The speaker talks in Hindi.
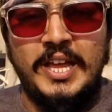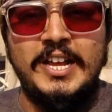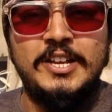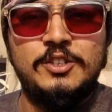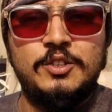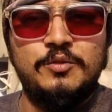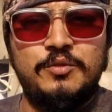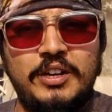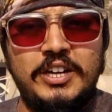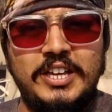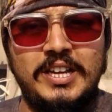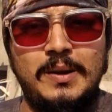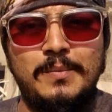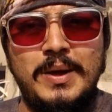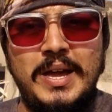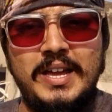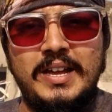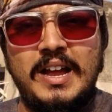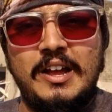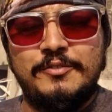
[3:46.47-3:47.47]
थैंक्स टू
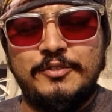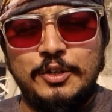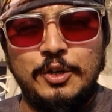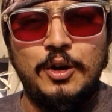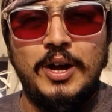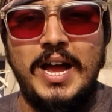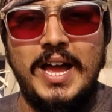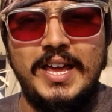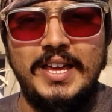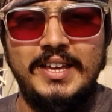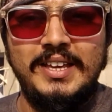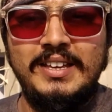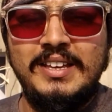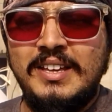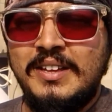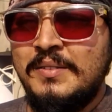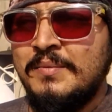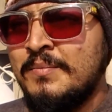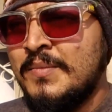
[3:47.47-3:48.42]
फ़कीरा भाई काफ़ी लोग आए